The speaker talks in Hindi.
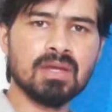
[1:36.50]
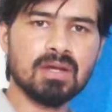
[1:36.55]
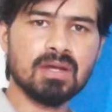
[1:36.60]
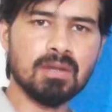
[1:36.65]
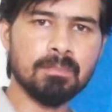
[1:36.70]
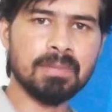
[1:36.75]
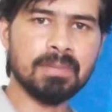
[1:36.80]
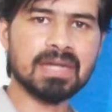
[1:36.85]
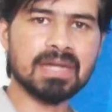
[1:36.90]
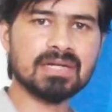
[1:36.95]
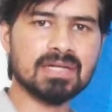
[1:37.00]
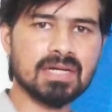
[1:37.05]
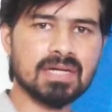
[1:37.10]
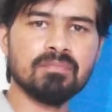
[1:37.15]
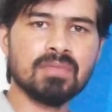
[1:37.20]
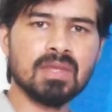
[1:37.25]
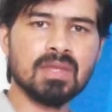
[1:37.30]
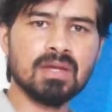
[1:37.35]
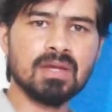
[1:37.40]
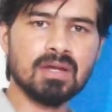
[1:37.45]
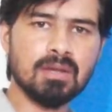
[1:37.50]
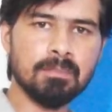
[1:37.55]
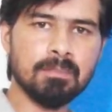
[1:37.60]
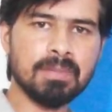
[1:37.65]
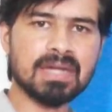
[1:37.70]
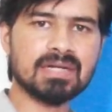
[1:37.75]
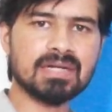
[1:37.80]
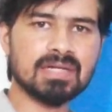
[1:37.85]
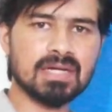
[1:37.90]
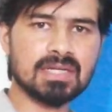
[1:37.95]
कंपैक्ट कर
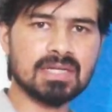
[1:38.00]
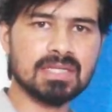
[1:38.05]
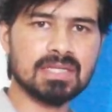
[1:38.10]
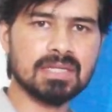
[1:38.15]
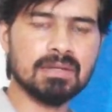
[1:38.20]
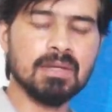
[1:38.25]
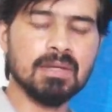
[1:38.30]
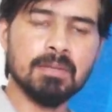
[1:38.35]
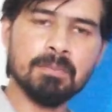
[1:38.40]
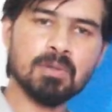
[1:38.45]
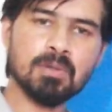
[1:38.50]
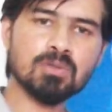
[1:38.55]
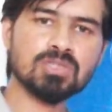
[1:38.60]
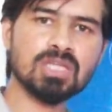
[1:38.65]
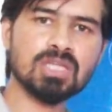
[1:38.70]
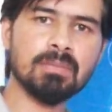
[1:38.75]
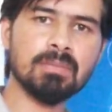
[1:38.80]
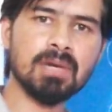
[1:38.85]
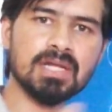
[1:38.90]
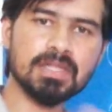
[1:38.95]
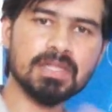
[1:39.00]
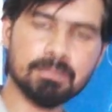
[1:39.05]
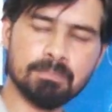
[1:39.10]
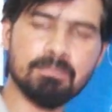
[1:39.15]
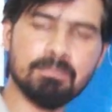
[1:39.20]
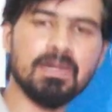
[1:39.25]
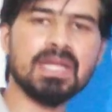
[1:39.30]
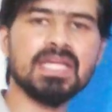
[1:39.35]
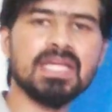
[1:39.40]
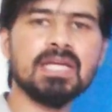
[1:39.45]
कंपैक्ट कर दें फिर उसके बाद
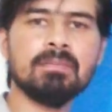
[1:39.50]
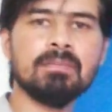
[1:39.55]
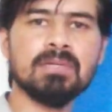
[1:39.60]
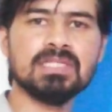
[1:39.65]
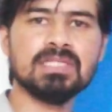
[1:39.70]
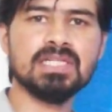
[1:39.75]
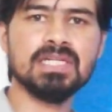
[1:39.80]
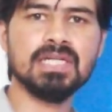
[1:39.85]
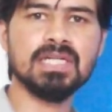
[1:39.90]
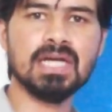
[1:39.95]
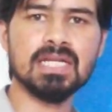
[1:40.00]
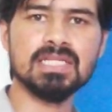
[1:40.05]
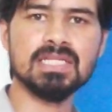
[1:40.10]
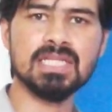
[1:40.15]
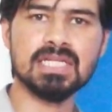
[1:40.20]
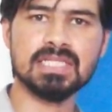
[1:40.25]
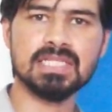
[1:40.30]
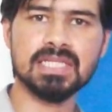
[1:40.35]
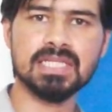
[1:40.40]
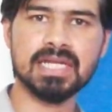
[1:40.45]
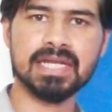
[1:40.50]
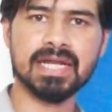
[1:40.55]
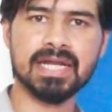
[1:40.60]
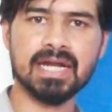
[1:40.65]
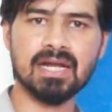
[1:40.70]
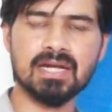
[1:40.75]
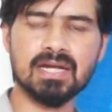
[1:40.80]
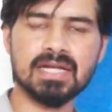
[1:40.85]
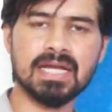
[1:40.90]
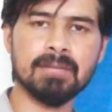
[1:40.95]
बारीक बजरी डाली जाती है
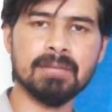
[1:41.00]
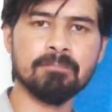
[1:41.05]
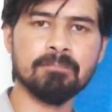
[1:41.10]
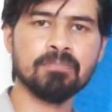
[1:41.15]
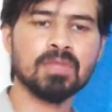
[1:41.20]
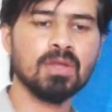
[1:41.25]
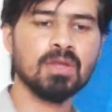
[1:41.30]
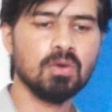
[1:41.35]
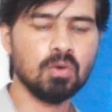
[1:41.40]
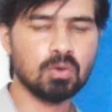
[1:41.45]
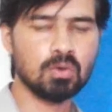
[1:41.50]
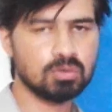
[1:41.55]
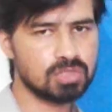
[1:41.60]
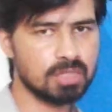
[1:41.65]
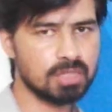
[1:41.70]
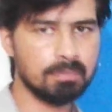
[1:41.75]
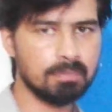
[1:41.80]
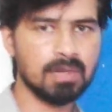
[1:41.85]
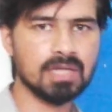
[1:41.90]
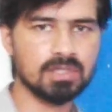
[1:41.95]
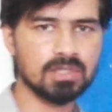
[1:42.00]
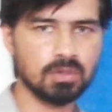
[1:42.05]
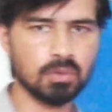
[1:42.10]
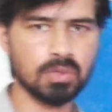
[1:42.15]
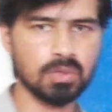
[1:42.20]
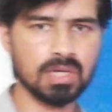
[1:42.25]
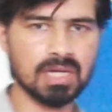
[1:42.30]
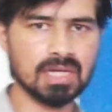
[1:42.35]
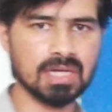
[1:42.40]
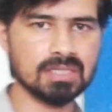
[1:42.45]
गहरा टैप और उसके बाद
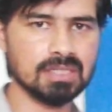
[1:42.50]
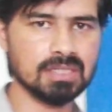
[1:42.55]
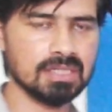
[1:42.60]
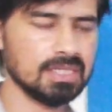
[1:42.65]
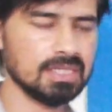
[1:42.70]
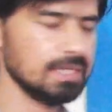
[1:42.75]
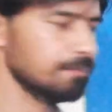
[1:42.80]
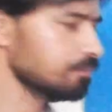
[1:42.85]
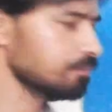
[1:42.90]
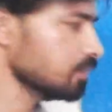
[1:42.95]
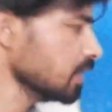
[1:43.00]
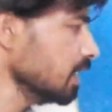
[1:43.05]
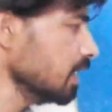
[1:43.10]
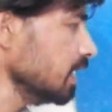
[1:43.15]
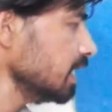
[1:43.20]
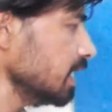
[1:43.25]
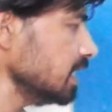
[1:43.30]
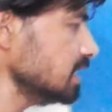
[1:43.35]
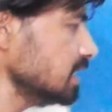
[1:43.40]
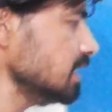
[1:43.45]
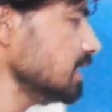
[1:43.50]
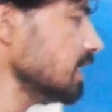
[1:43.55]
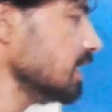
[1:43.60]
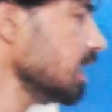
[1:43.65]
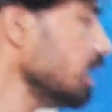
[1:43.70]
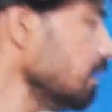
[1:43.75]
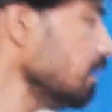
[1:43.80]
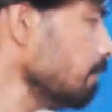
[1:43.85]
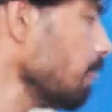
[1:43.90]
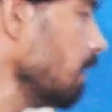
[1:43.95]
रोड डाला जाता है इसी
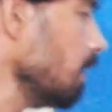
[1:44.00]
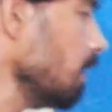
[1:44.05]
तरह